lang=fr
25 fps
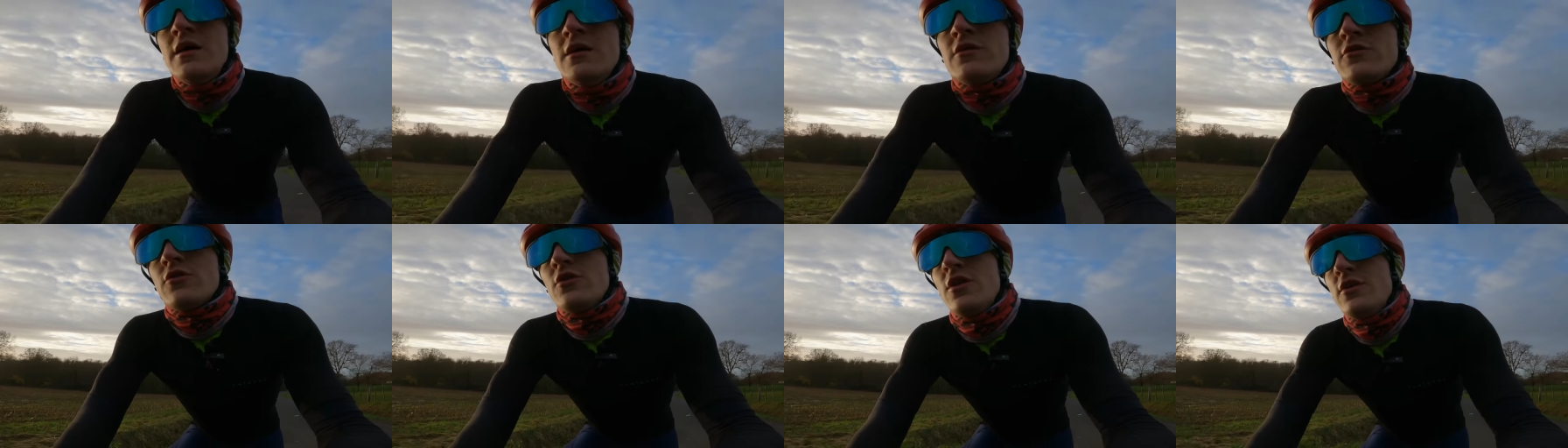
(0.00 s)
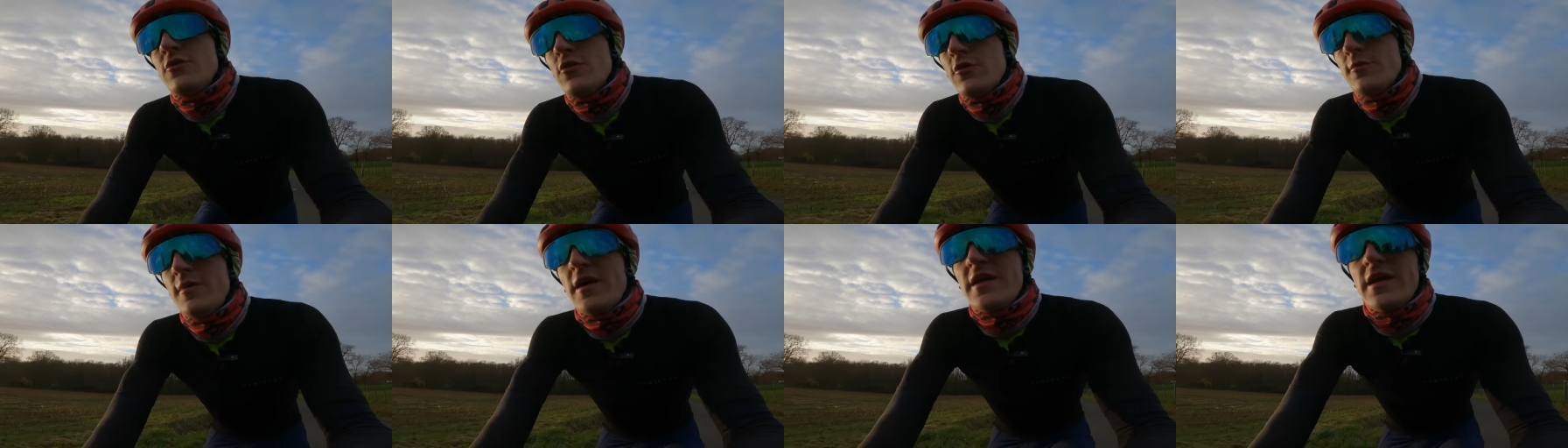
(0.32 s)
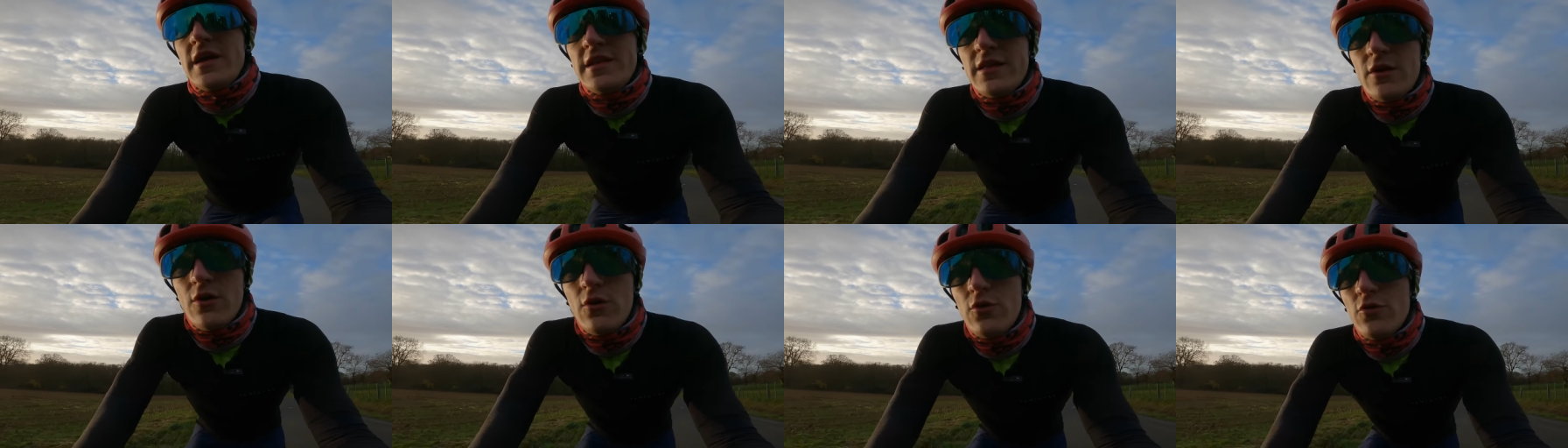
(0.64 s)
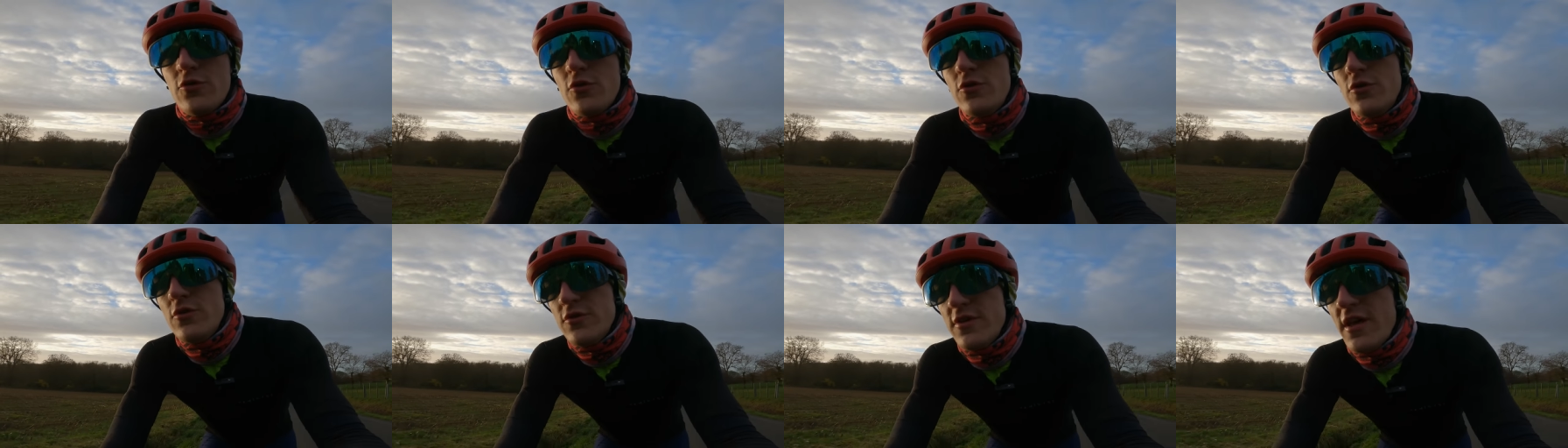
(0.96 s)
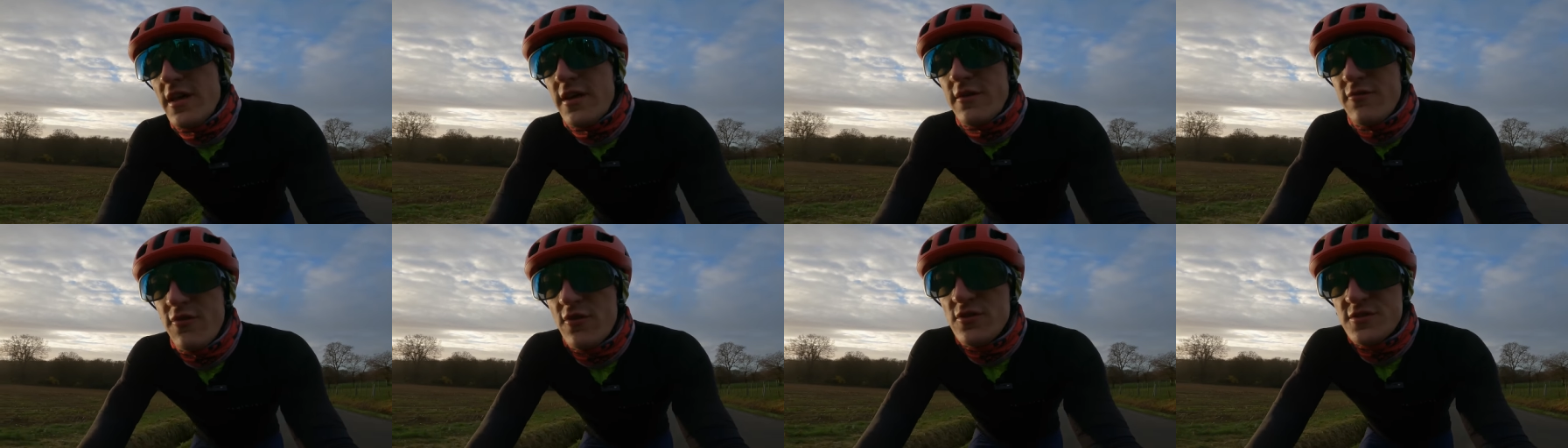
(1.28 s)
Que les autres, bah, il y a les randonneuses
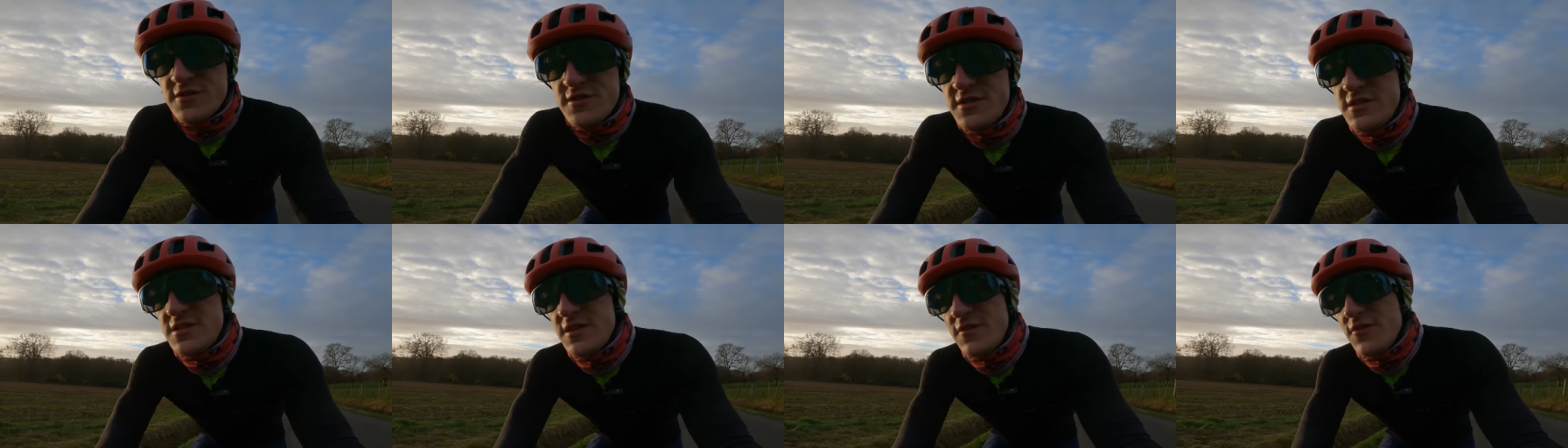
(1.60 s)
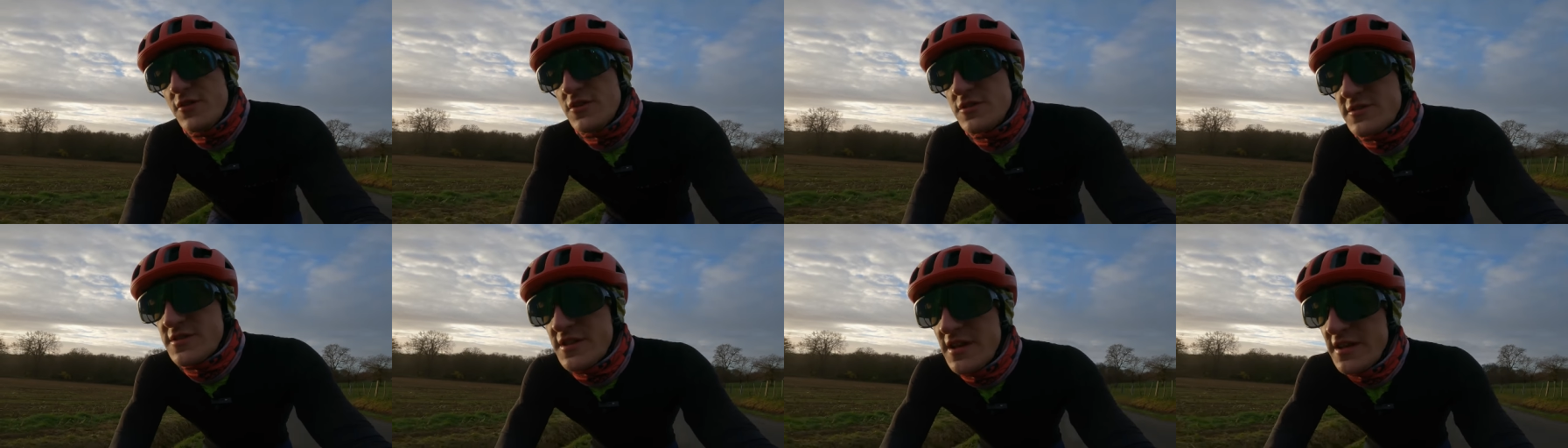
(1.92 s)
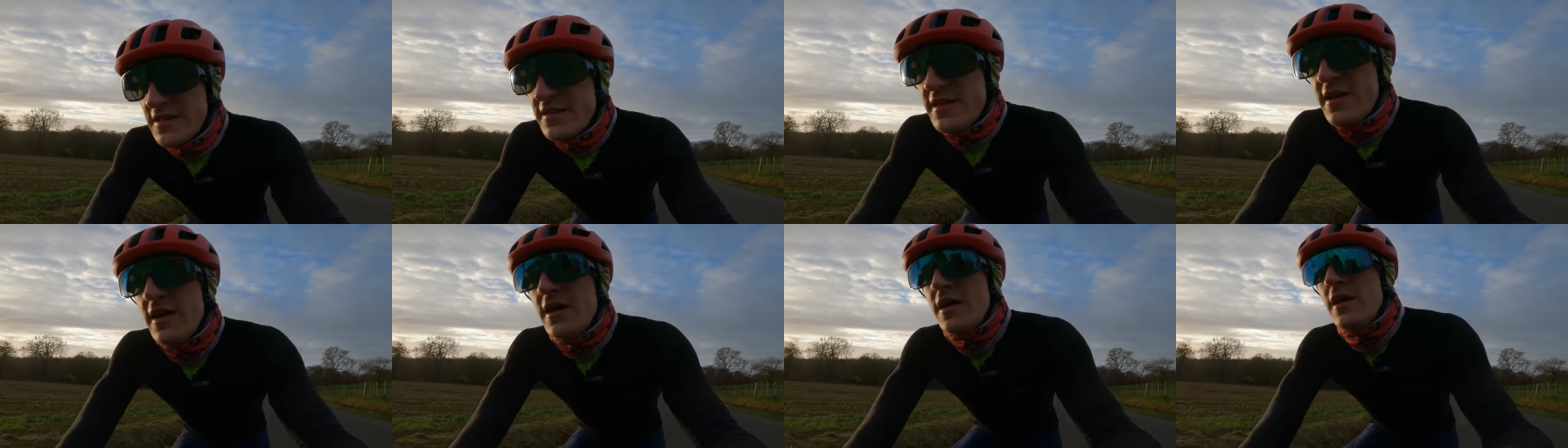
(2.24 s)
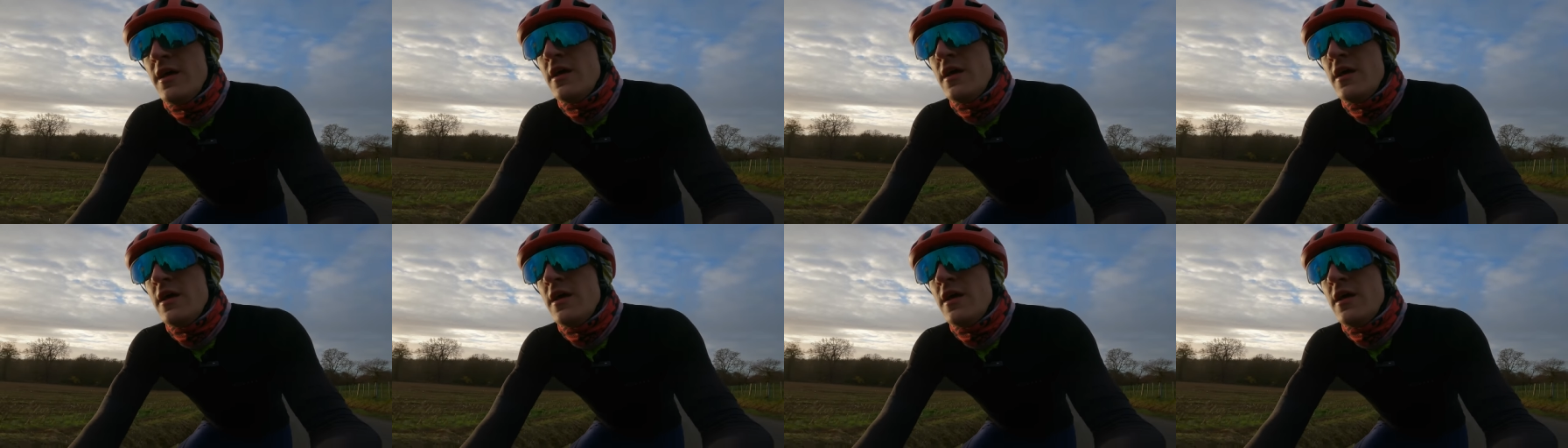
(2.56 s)
avec Francis et Francette.